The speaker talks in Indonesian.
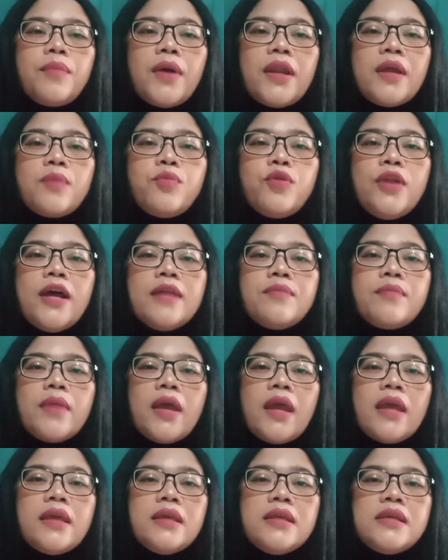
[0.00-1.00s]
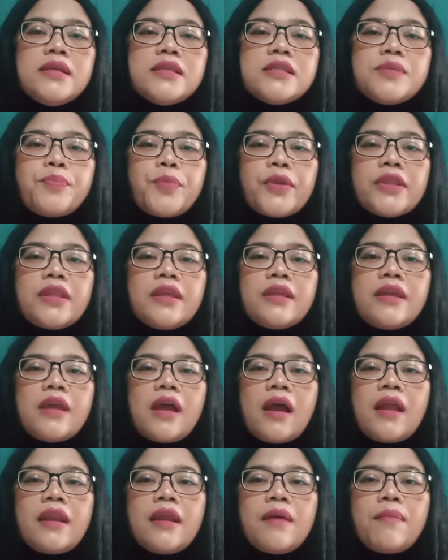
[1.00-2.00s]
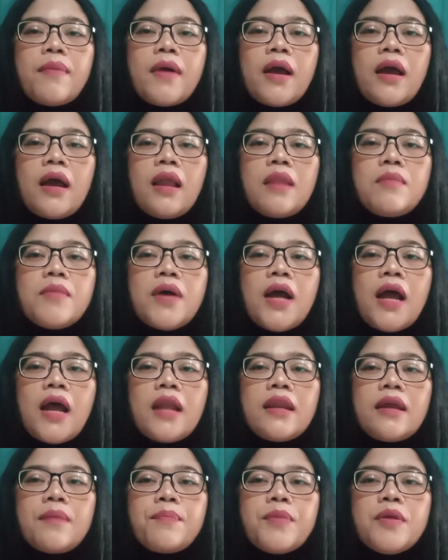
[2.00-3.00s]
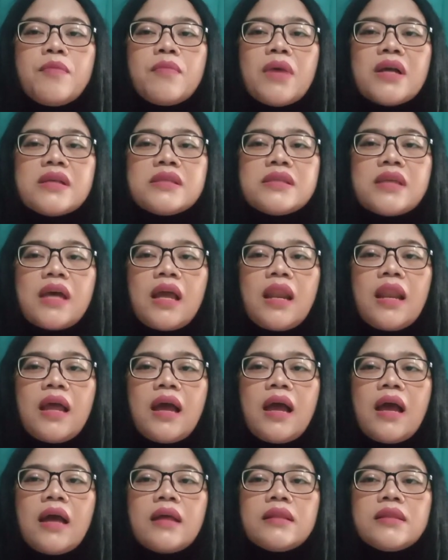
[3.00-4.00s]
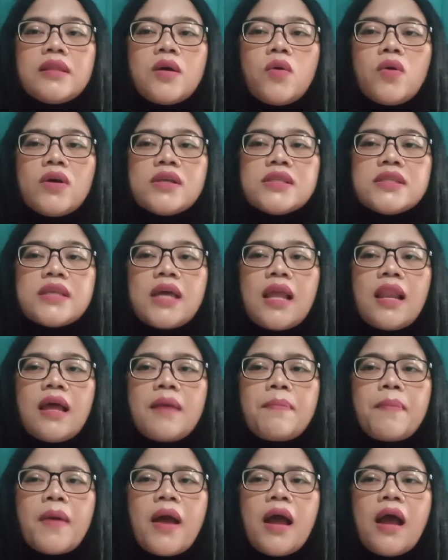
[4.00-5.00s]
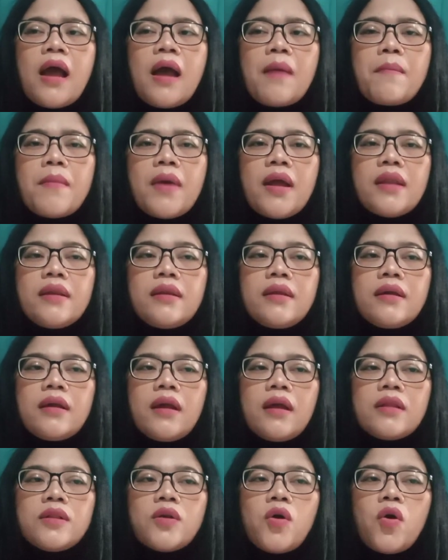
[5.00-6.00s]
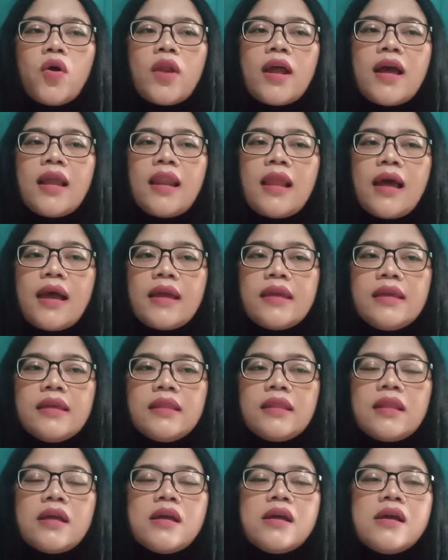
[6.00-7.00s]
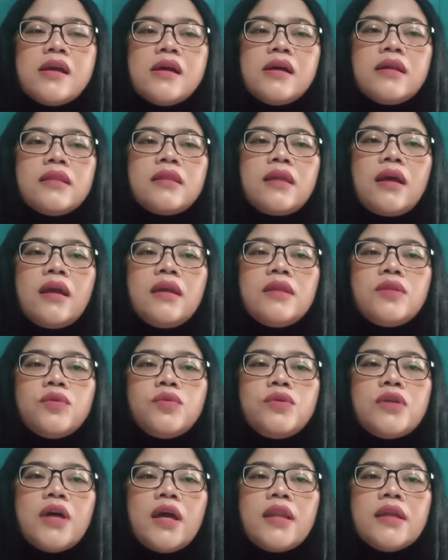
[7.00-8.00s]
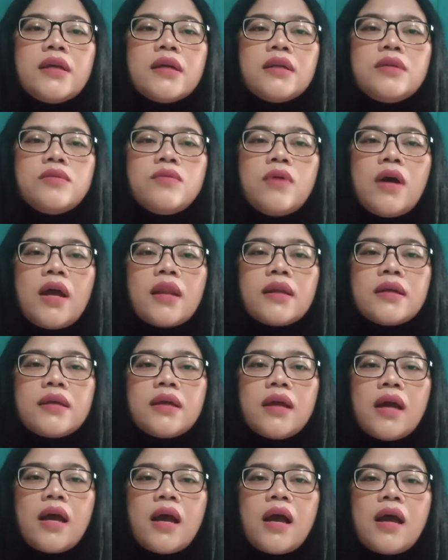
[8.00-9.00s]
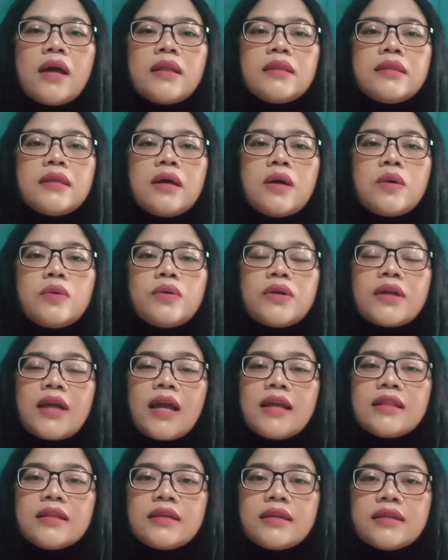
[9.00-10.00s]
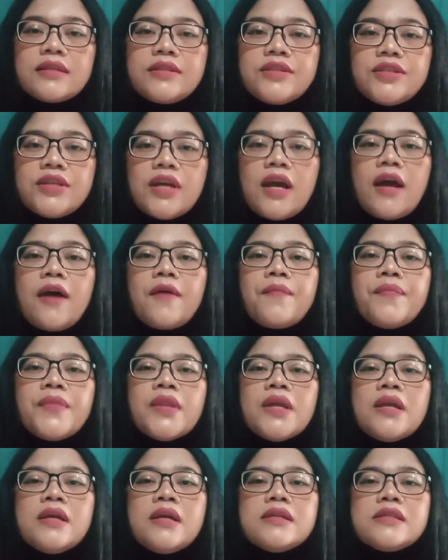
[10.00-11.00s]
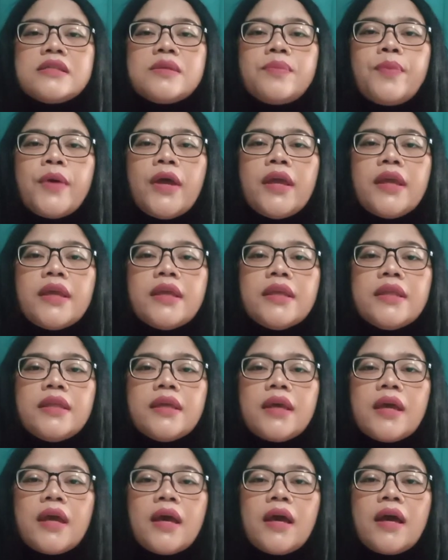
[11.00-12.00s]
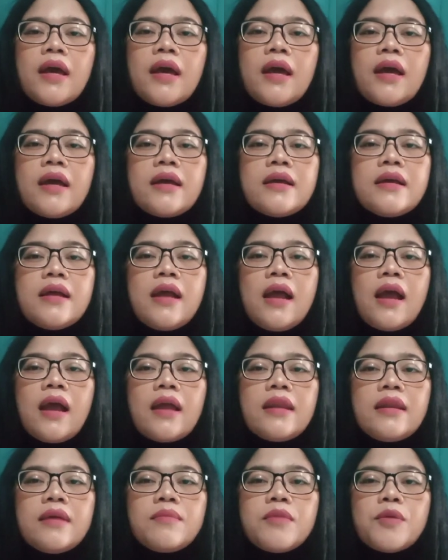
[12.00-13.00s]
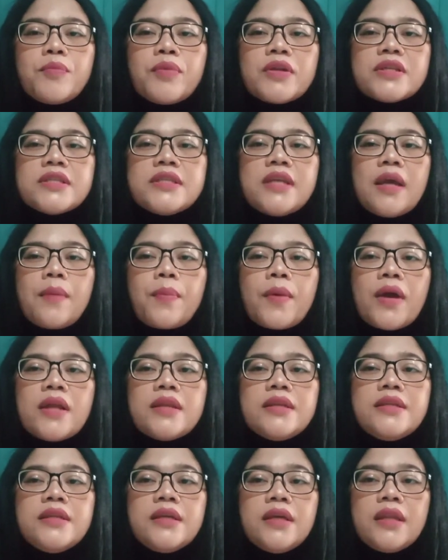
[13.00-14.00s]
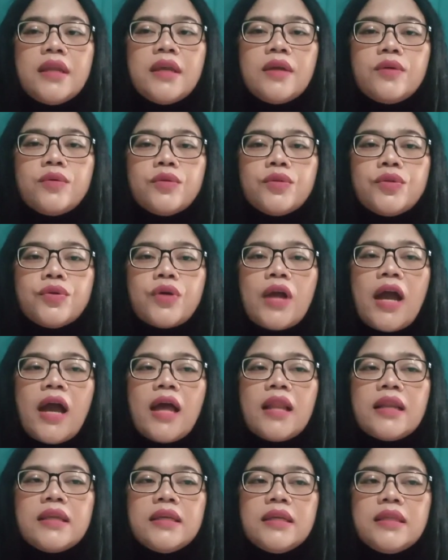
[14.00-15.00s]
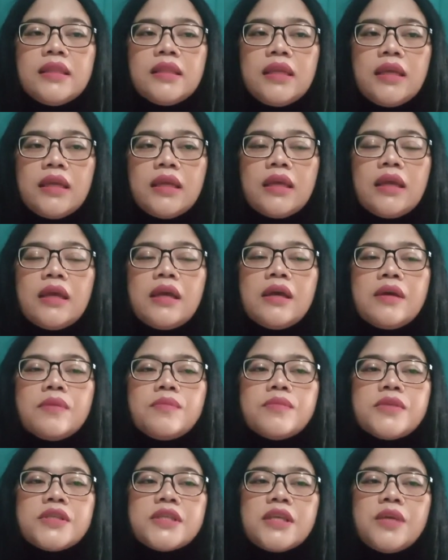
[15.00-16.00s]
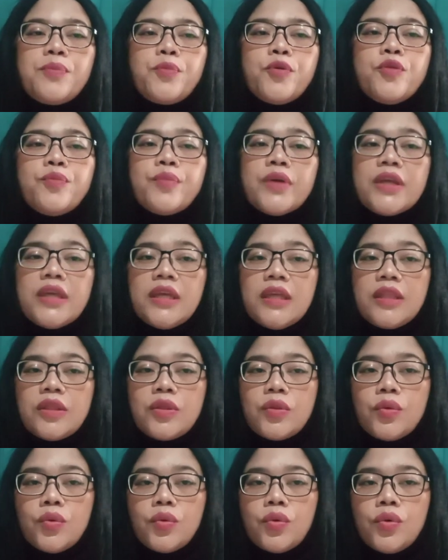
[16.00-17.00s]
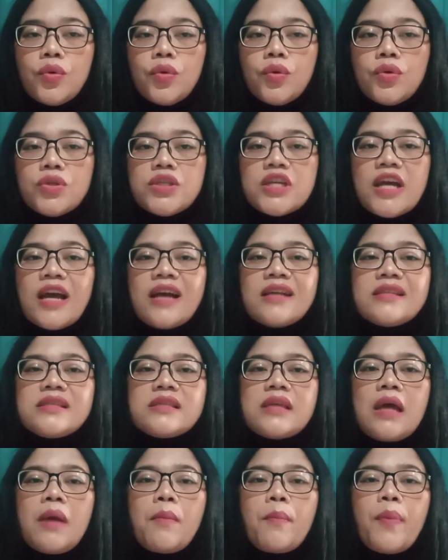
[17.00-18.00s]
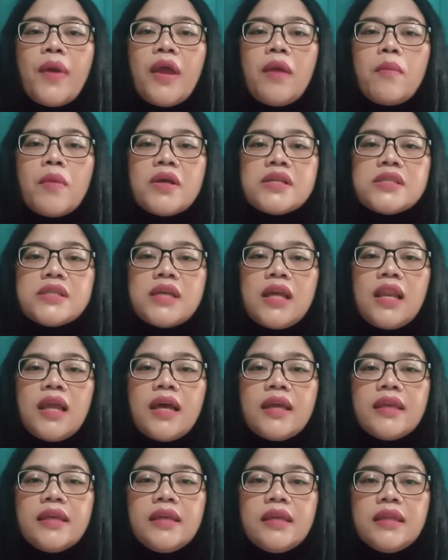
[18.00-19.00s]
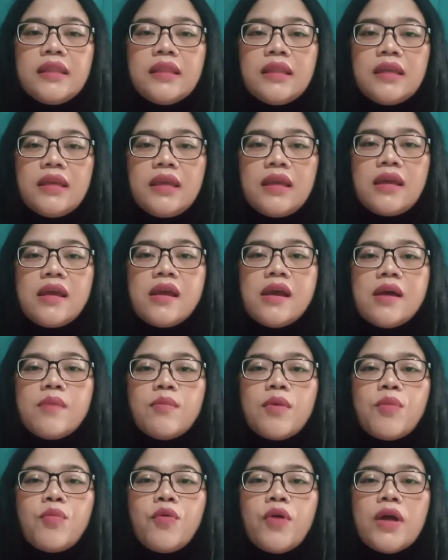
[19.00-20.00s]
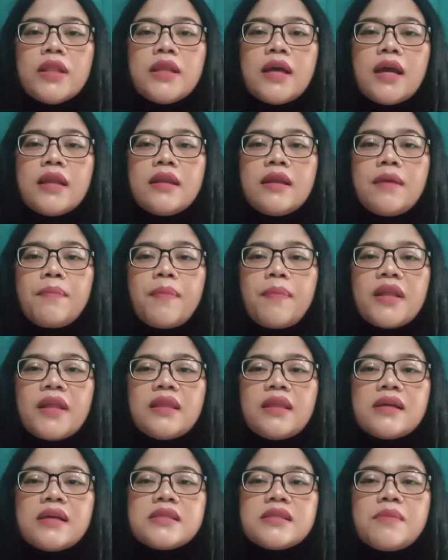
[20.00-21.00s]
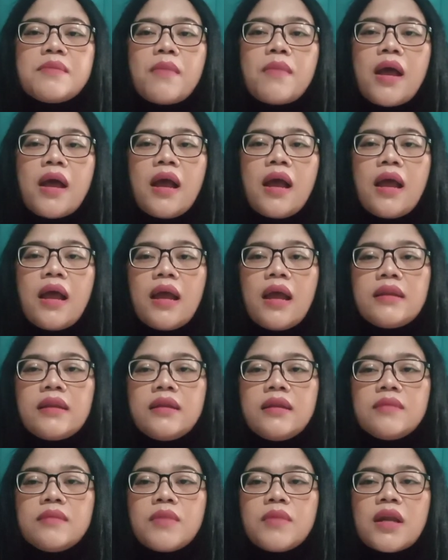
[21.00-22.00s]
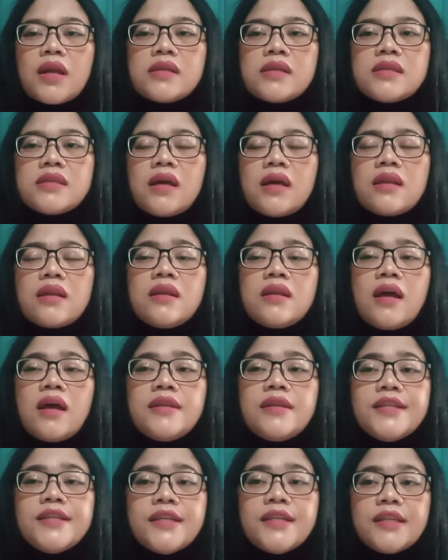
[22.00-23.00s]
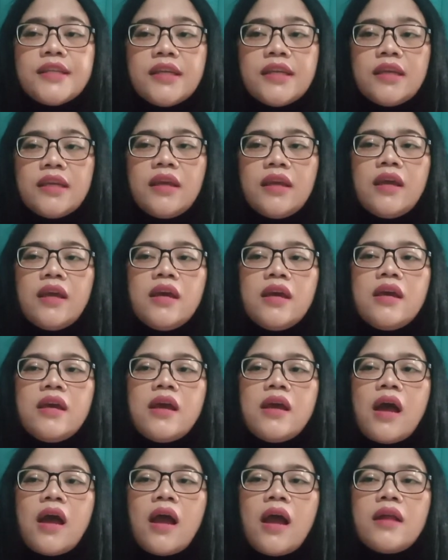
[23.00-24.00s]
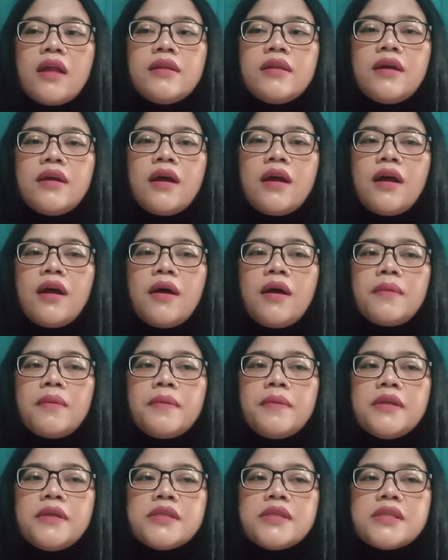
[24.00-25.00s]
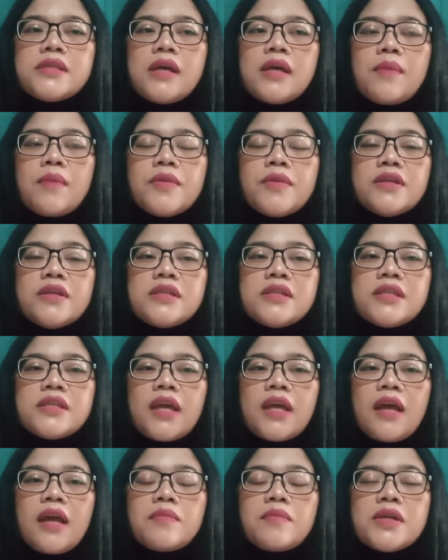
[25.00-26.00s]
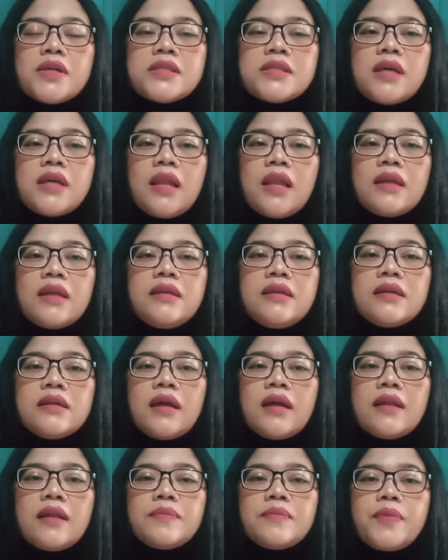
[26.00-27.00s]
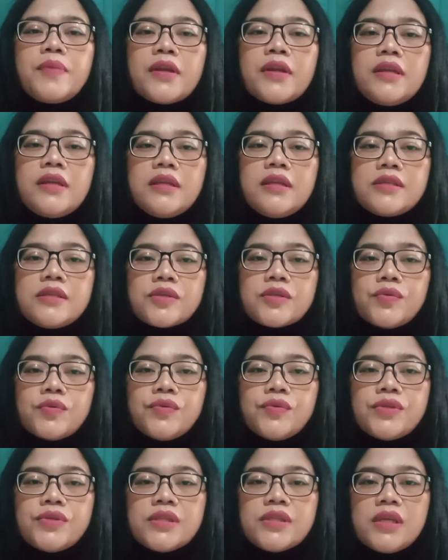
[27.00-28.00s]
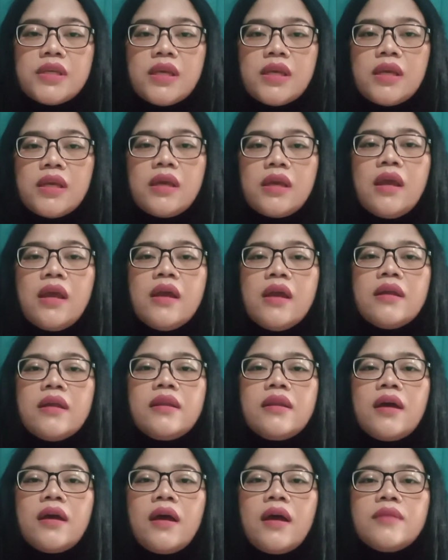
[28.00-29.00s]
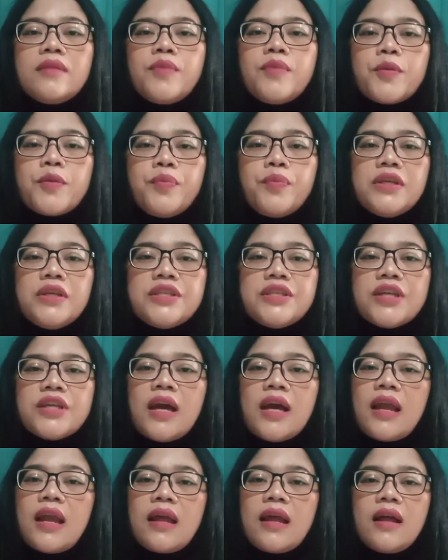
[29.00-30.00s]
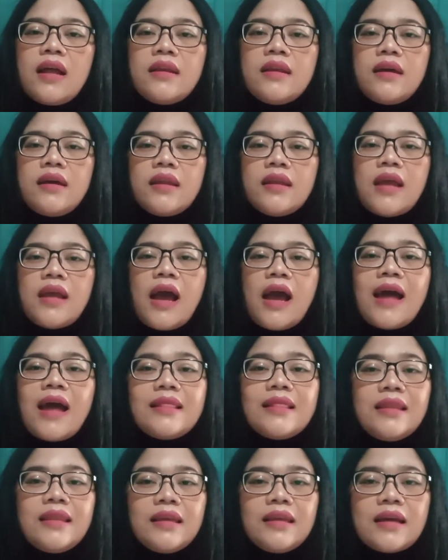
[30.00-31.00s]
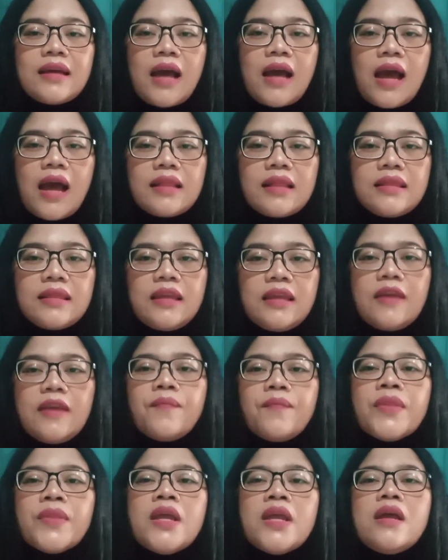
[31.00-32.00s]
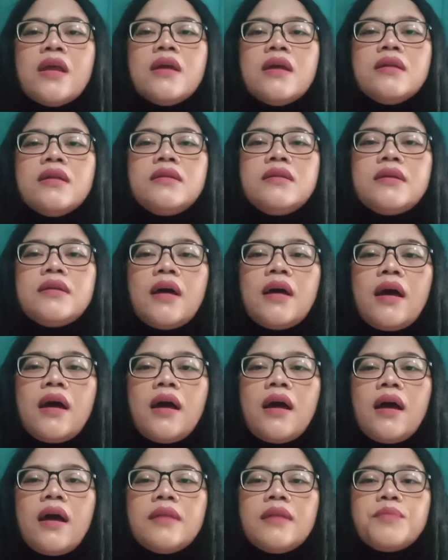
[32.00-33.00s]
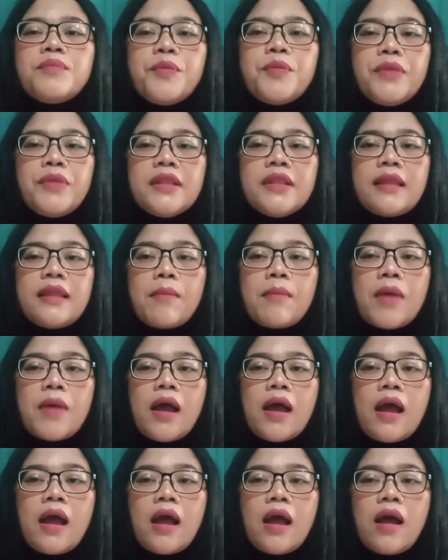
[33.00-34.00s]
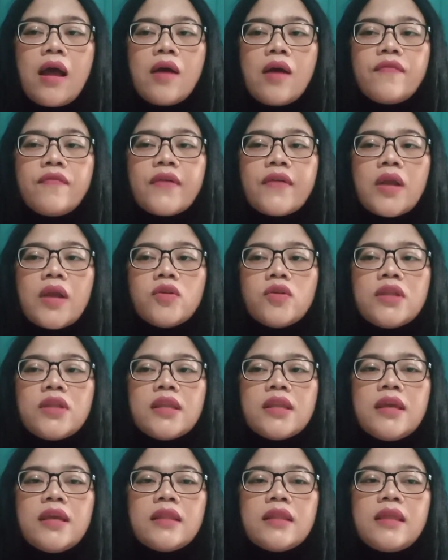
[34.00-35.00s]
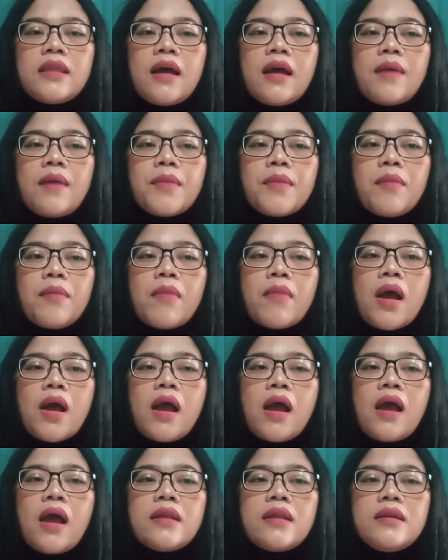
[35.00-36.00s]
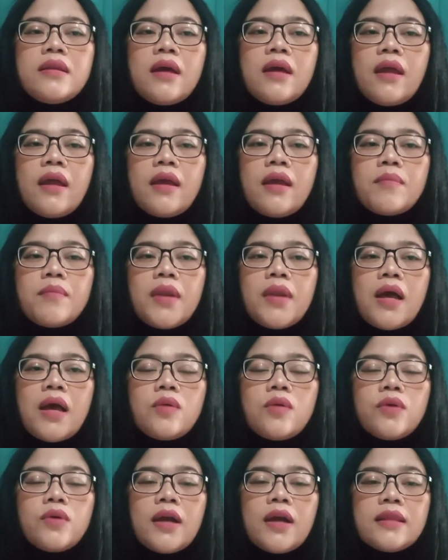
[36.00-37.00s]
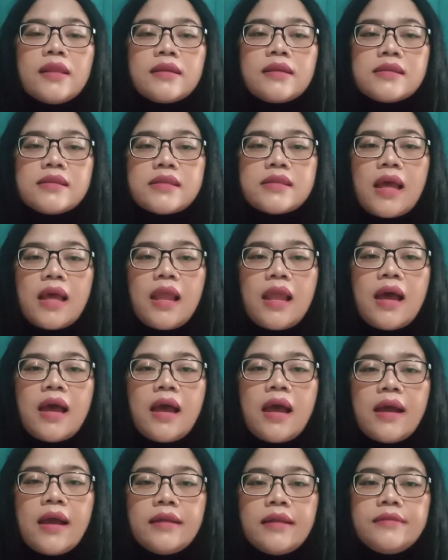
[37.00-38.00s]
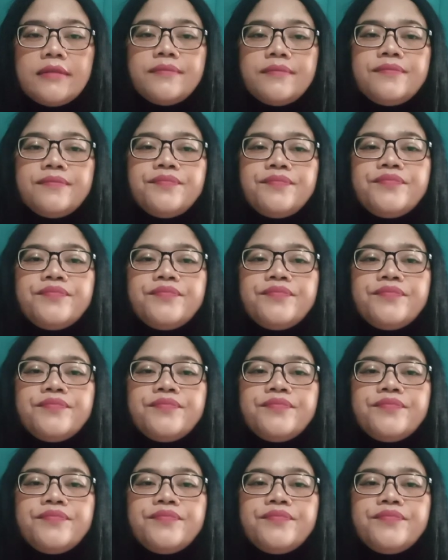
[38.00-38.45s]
Pada bulan Mei, sepertinya Anda bakal menghadapi masalah atau kesalahpahaman dengan orang lain, entah itu dari keluarga atau rekan kerja. Sebaiknya Anda mempersiapkan diri untuk hal ini. Meskipun begitu, jangan sampai masalah ini membuat Anda patah semangat dan merasa rendah diri. Anda bisa menyelesaikan masalah dengan berdiskusi dan berbicara dari hati ke hati dan meminta maaf kalau ternyata memang Anda yang melakukan kesalahan.